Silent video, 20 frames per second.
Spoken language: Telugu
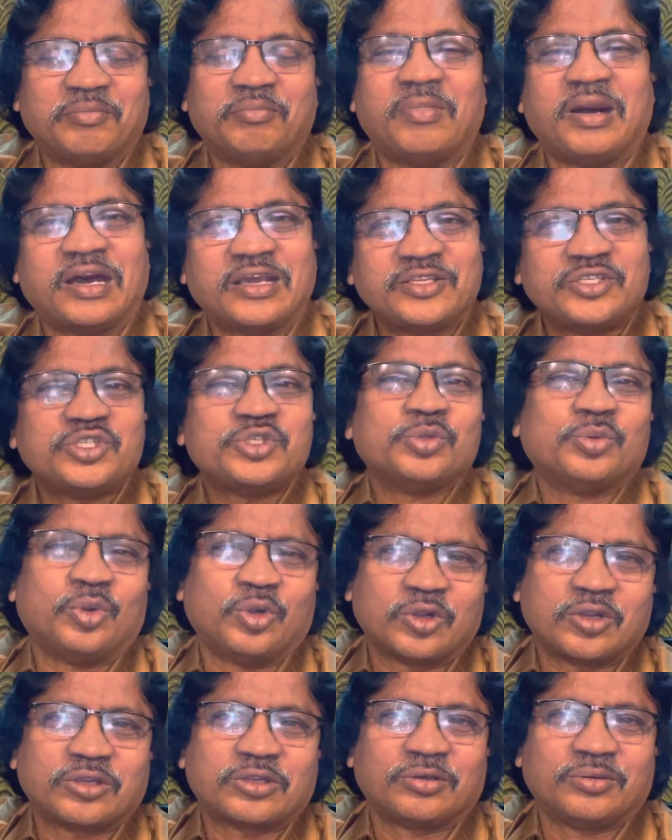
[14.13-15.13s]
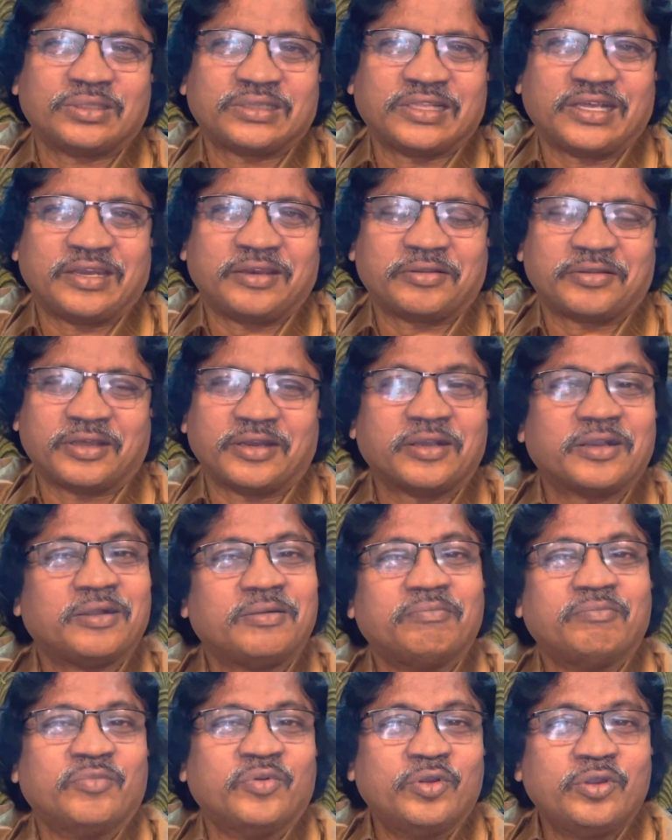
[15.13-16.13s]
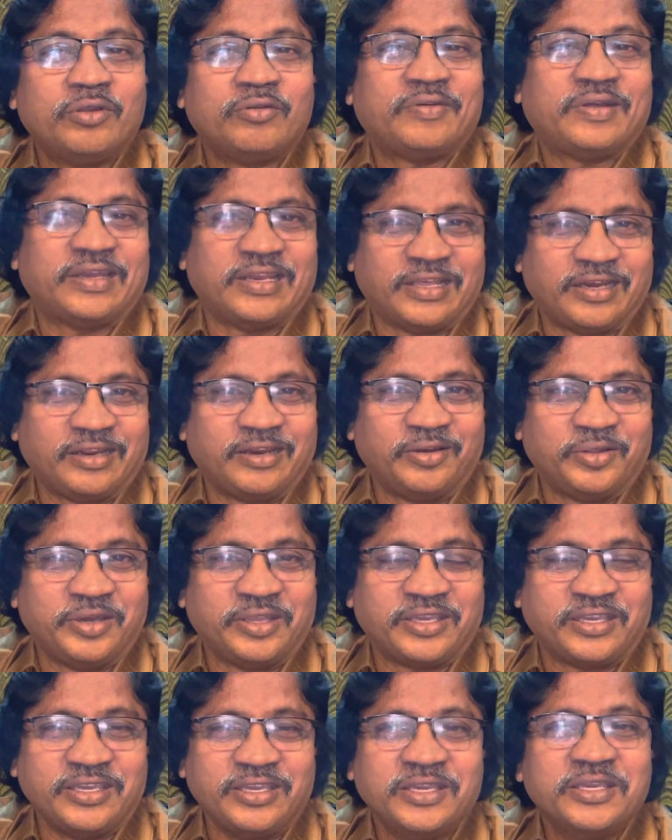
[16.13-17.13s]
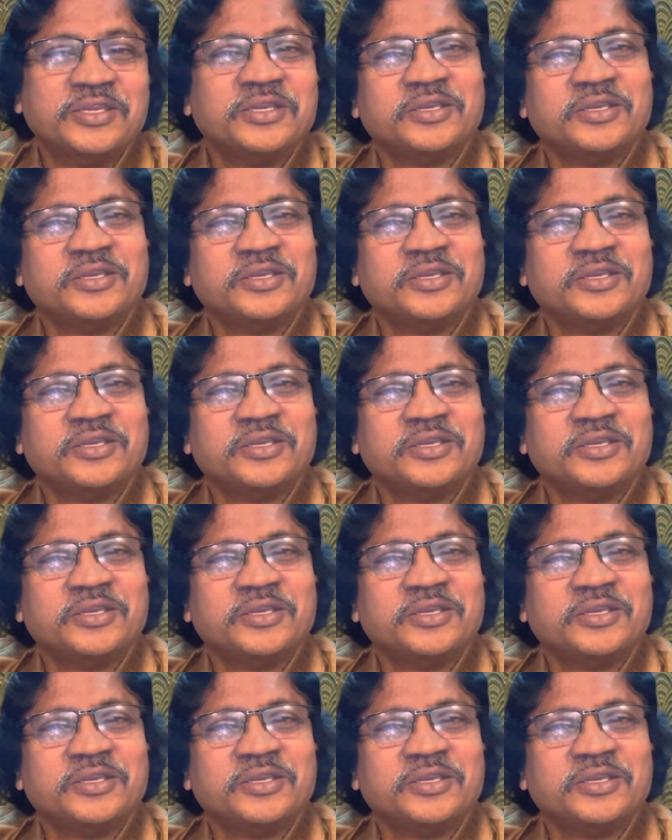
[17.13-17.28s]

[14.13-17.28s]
మార్చి ఒకటవ తారీఖు అనగా మూడవ నెలలోనికి